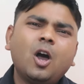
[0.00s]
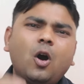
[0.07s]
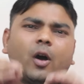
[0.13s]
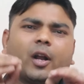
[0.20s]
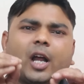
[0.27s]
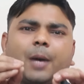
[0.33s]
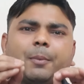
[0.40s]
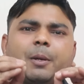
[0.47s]

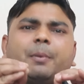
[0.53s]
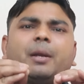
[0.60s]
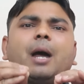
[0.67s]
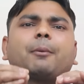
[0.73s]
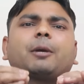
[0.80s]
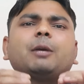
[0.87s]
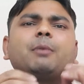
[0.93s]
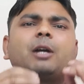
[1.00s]
और अभी भी
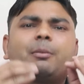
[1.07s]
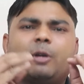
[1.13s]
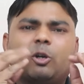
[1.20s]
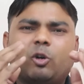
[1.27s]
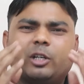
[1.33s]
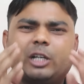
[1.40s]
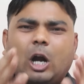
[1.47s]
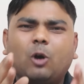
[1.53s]
आपके मन में
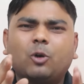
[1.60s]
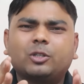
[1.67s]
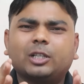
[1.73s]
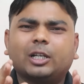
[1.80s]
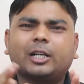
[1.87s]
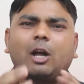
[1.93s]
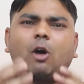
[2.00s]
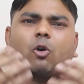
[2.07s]
कोई डाउट
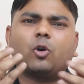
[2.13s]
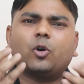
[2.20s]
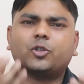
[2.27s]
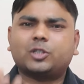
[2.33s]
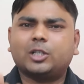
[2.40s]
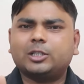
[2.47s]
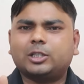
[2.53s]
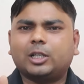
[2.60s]
चल रहा हो
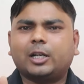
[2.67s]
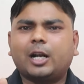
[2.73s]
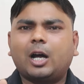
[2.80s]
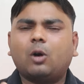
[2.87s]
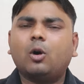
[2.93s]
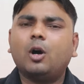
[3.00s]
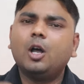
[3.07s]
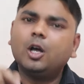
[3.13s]
क्वेश्चन चल रहा
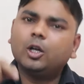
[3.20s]
हो